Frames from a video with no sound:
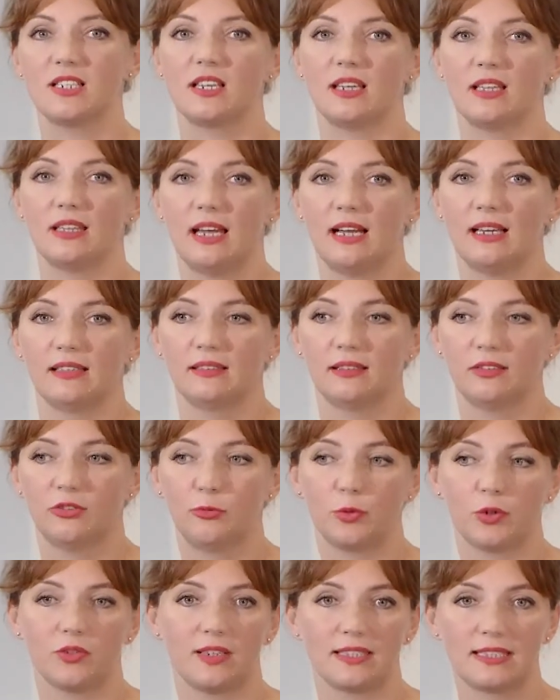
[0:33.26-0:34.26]
się nad
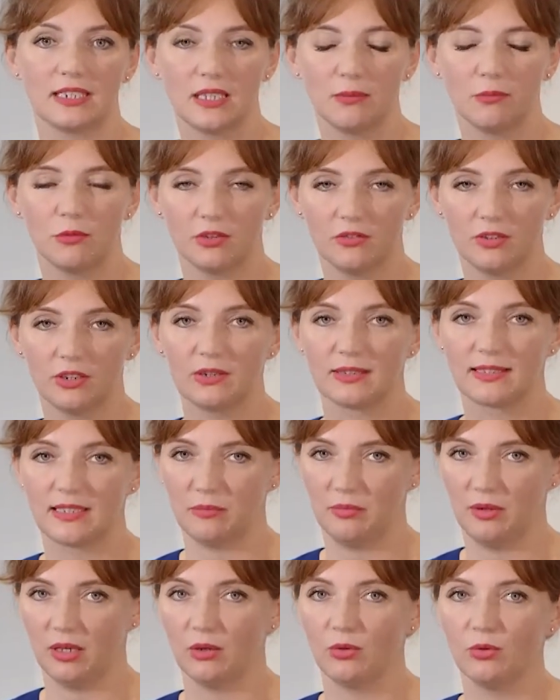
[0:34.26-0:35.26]
wprowadzeniem nowego
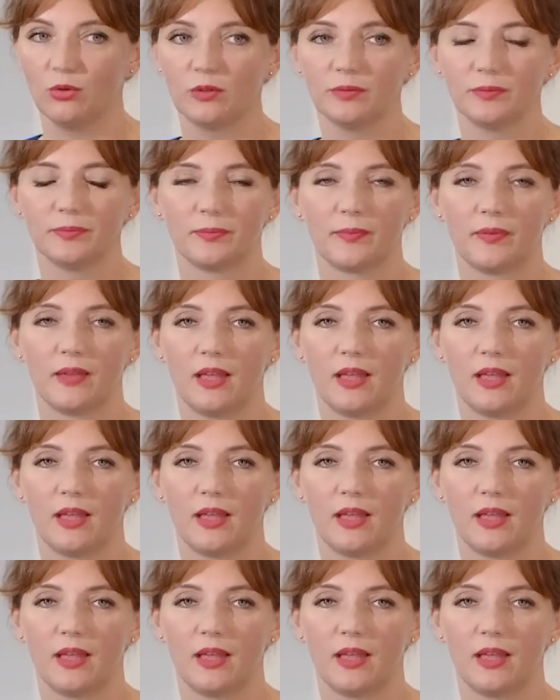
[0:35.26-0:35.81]
zabiegu